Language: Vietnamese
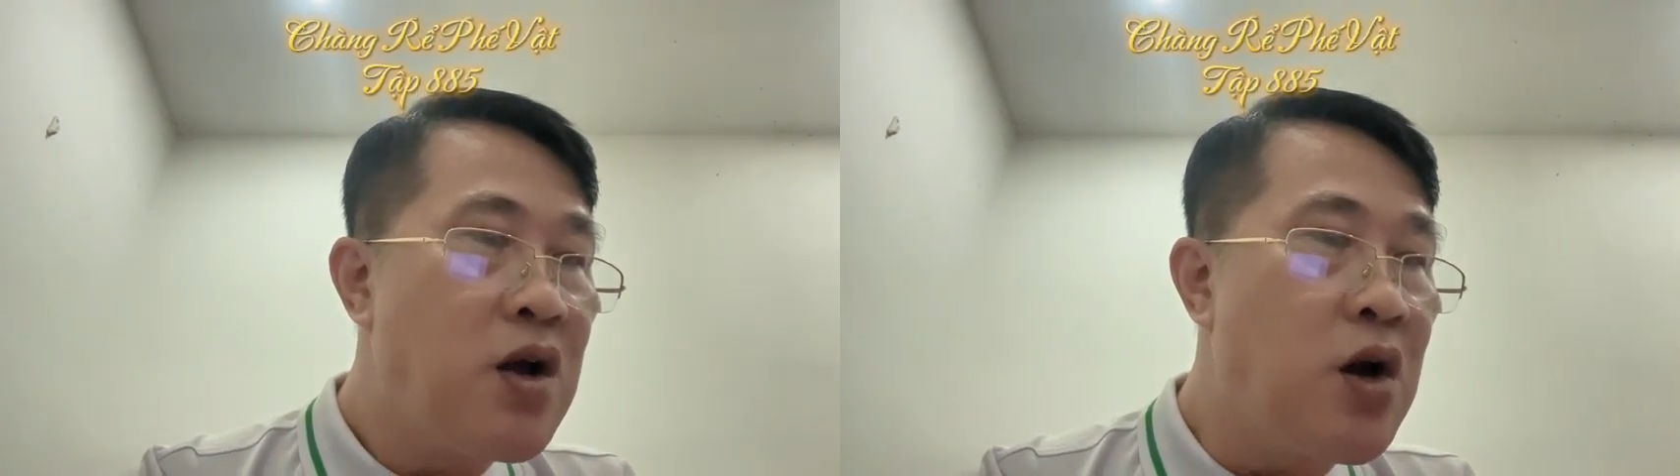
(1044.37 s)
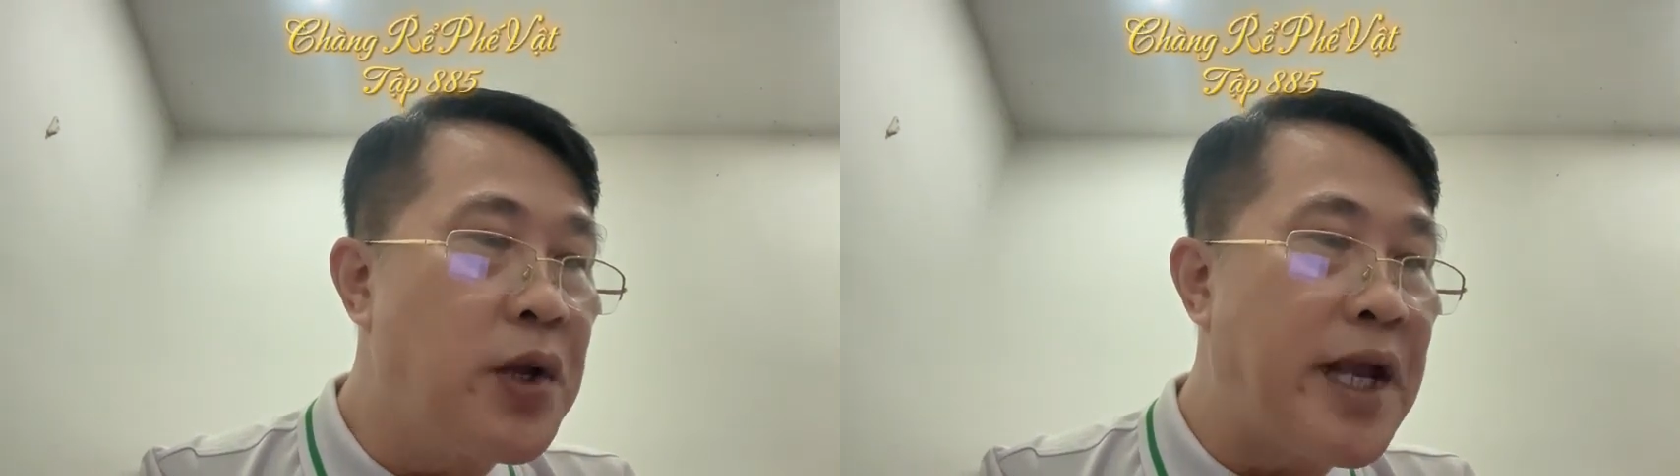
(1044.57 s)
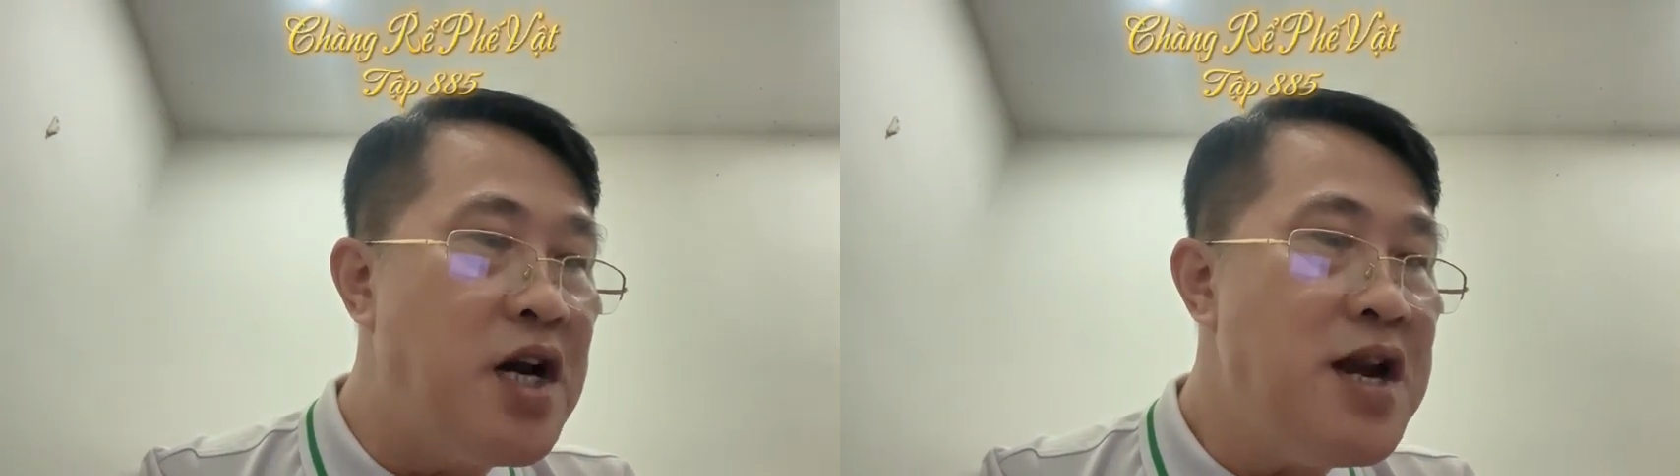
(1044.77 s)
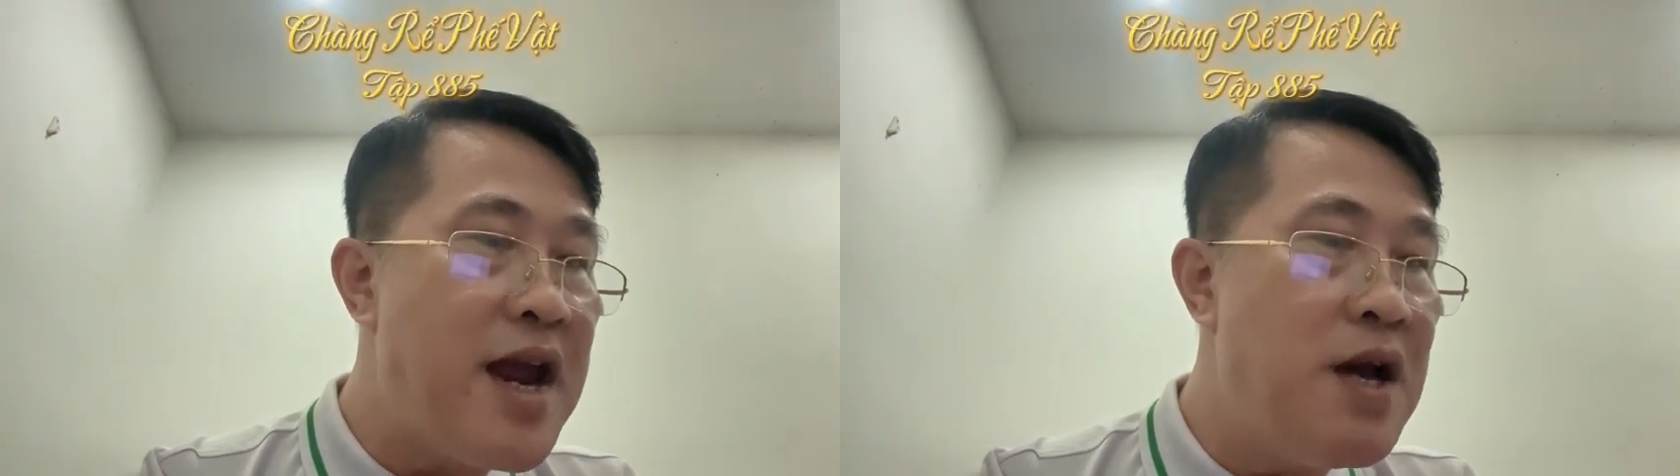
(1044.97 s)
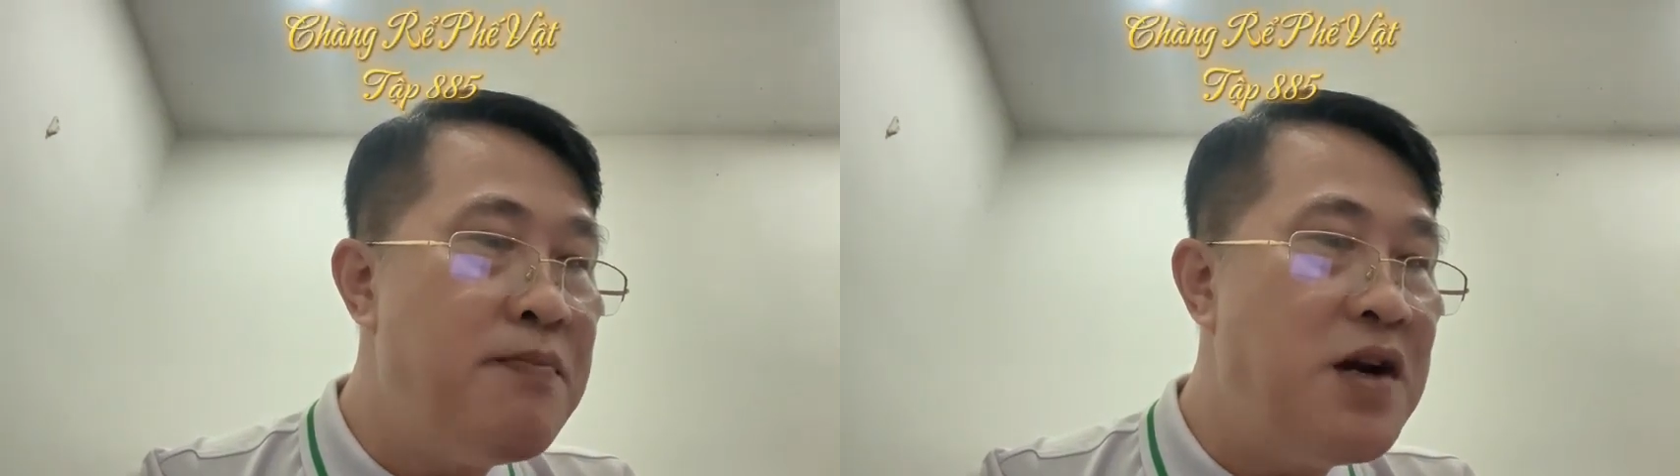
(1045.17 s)
Cô ta nhớ
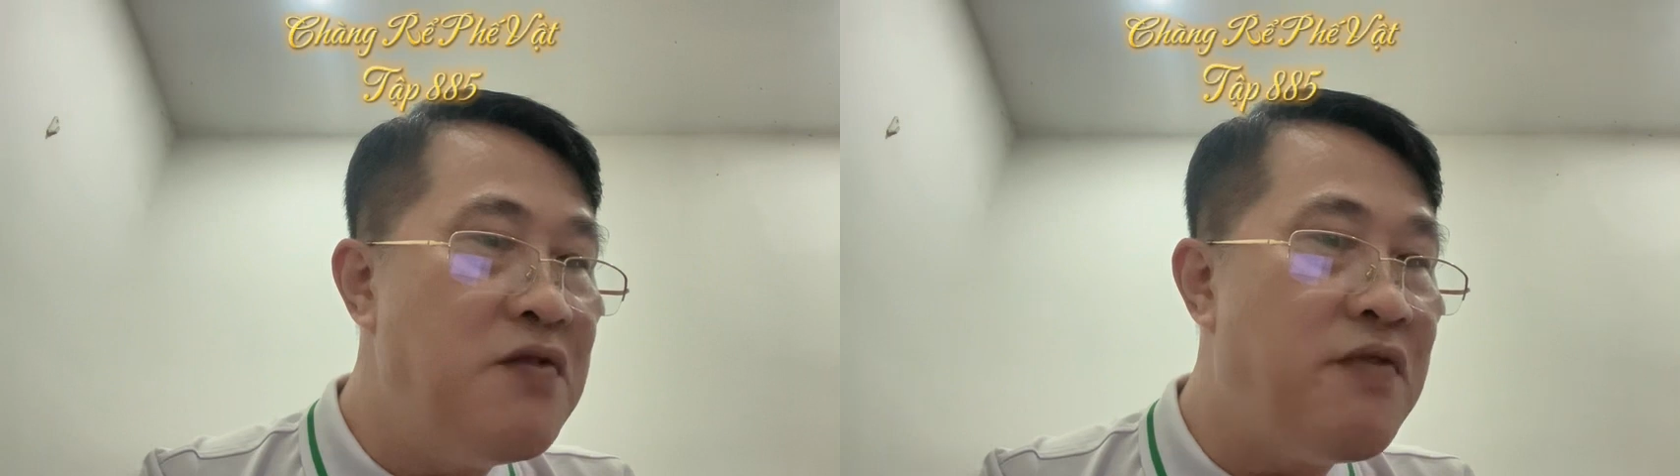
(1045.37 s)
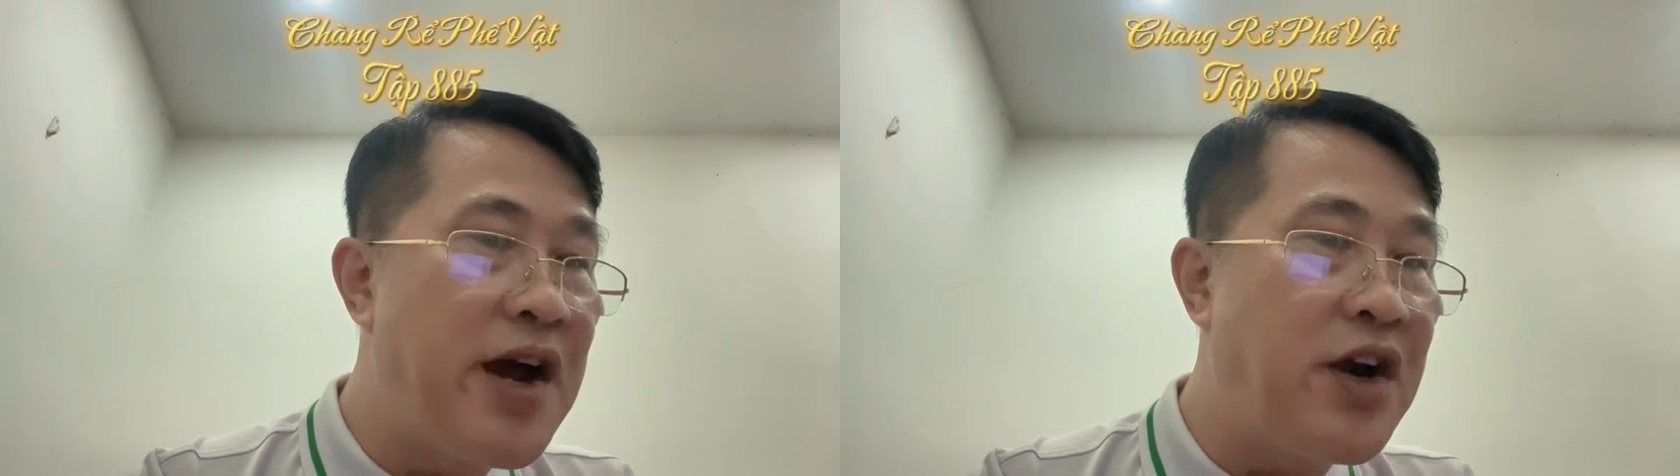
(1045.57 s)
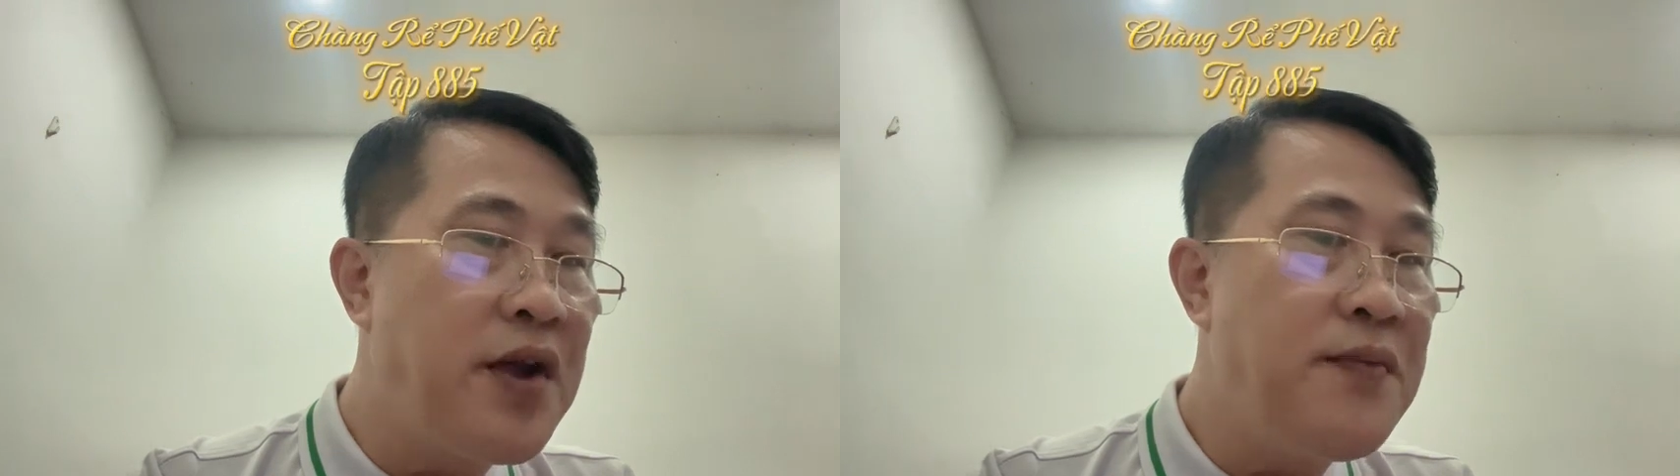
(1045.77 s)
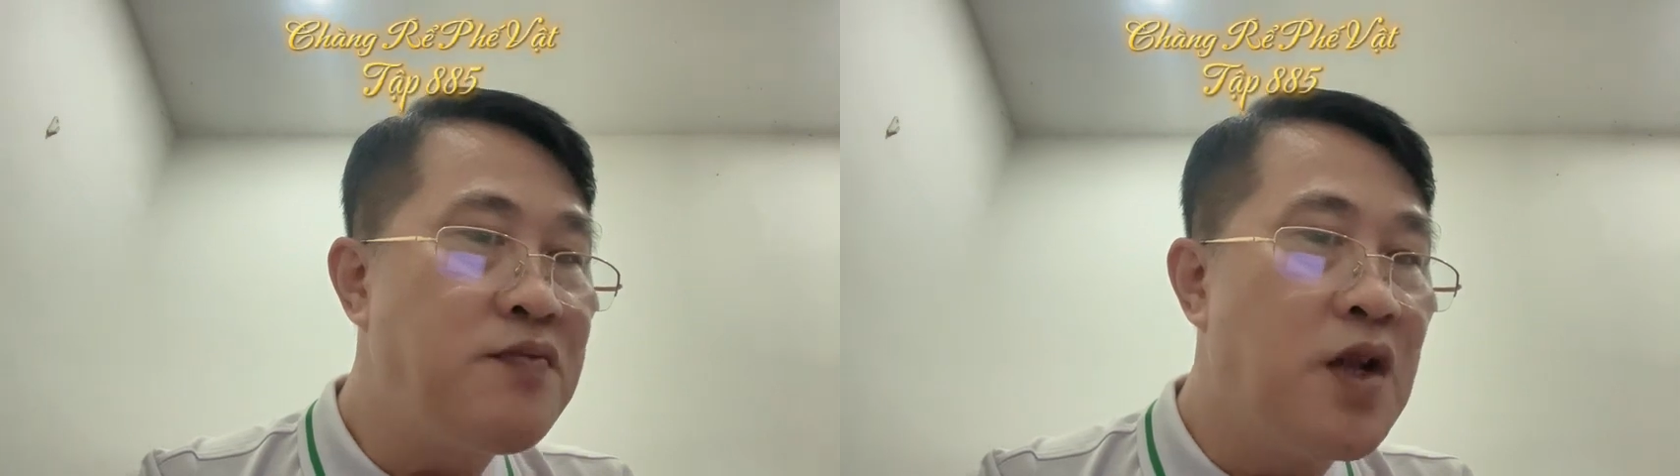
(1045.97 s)
lại Lâm Minh và nói.